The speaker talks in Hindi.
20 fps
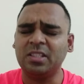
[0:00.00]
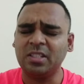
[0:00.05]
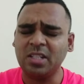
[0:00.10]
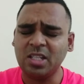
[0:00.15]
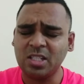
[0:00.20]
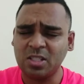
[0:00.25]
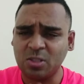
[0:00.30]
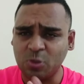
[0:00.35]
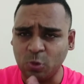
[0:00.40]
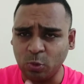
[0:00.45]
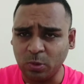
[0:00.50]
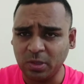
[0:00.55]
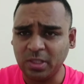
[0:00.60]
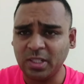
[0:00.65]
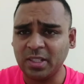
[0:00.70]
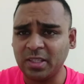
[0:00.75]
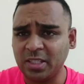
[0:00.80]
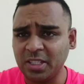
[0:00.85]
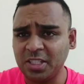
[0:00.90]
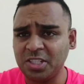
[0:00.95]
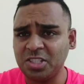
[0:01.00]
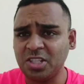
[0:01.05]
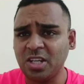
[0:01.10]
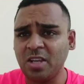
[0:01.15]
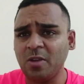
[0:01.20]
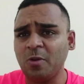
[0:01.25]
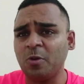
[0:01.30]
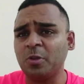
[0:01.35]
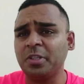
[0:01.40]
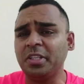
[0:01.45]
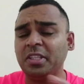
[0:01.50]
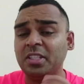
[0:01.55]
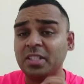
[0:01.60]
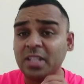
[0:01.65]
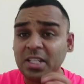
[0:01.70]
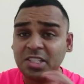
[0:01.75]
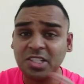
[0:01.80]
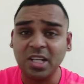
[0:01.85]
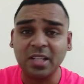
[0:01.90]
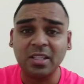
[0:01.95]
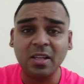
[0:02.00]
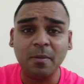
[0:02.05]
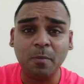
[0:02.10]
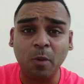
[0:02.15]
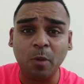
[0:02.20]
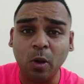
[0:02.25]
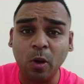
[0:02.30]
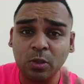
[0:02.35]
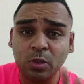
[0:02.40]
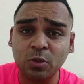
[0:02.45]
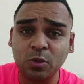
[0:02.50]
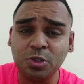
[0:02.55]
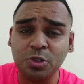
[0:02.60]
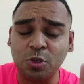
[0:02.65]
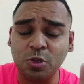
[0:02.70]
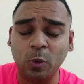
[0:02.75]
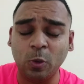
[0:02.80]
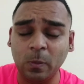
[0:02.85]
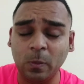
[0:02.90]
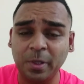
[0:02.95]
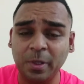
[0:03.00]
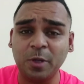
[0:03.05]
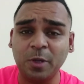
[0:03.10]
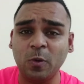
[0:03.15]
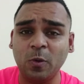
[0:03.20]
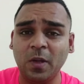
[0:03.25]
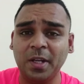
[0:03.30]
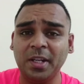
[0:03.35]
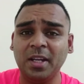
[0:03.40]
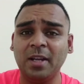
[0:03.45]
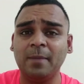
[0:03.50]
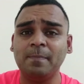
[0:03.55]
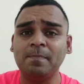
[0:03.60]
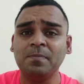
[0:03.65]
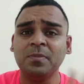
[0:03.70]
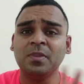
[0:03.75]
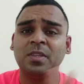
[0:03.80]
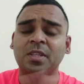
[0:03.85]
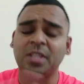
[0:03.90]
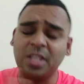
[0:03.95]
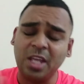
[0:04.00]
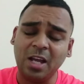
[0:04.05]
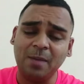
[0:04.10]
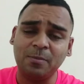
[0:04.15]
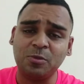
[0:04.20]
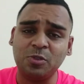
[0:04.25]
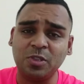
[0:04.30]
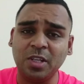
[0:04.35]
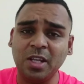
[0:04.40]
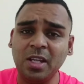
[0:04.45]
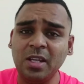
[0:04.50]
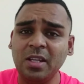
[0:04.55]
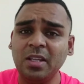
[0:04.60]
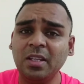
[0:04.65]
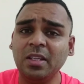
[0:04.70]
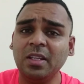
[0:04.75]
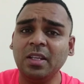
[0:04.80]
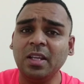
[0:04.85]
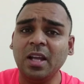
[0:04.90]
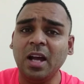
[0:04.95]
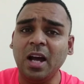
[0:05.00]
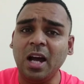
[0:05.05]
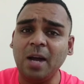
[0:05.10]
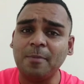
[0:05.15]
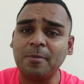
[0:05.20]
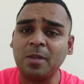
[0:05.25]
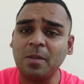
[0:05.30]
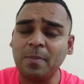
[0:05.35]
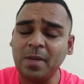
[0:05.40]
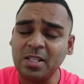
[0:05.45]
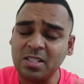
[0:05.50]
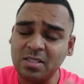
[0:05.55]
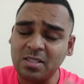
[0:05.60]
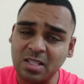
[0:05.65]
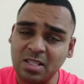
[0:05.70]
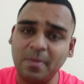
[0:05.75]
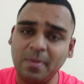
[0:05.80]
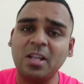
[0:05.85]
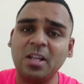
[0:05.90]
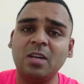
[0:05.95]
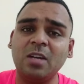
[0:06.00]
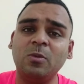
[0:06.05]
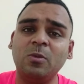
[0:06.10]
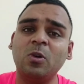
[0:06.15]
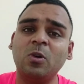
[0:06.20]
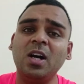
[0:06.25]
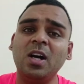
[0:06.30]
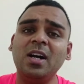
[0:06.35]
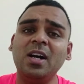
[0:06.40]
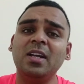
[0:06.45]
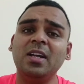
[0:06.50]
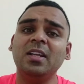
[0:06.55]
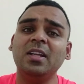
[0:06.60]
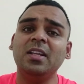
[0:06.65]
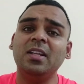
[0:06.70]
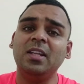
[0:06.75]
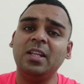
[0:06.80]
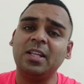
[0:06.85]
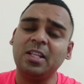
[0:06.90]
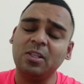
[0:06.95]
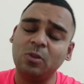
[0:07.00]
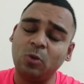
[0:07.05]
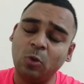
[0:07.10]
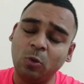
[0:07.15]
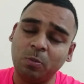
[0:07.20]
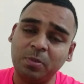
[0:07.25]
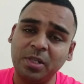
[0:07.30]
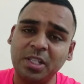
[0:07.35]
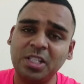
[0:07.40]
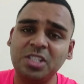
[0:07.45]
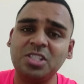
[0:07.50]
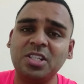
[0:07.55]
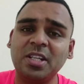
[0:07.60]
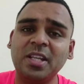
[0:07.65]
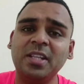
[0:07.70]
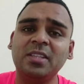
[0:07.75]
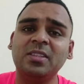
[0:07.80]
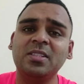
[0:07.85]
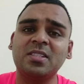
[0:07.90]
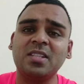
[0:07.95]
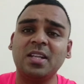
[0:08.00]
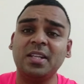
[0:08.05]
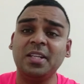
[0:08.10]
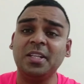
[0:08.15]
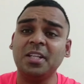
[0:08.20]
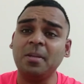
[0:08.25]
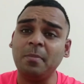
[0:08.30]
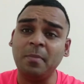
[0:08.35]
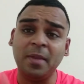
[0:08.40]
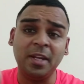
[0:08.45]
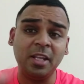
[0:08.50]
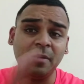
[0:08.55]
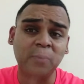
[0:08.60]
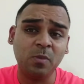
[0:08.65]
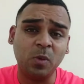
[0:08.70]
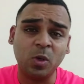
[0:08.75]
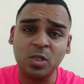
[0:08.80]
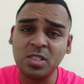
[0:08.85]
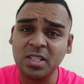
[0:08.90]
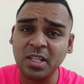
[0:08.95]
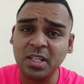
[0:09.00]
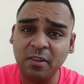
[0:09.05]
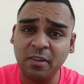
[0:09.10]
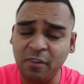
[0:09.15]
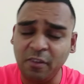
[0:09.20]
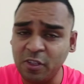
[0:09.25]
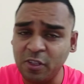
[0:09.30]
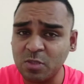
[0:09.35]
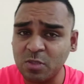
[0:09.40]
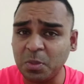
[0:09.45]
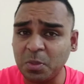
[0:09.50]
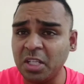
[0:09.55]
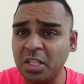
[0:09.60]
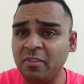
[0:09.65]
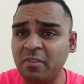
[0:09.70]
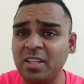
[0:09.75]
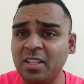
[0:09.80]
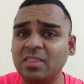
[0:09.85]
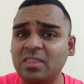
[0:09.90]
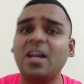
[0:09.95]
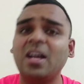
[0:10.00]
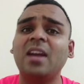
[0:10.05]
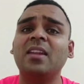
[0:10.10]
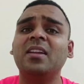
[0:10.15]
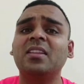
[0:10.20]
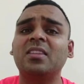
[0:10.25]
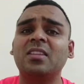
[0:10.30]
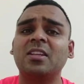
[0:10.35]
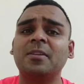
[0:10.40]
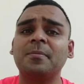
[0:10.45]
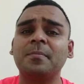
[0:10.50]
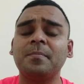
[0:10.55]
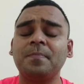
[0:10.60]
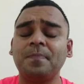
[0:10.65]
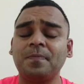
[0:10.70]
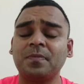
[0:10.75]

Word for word: इतना सुंदर देश है और इतना ज़्यादा बहुत कुछ घूमने को है ना कि आप जो है आपके पास समय कम होगा लेकिन घूमने की जगह इतनी सारी है ना मेरी अभी बहुत सारी वीडियोस पड़ी हुई हैं दालत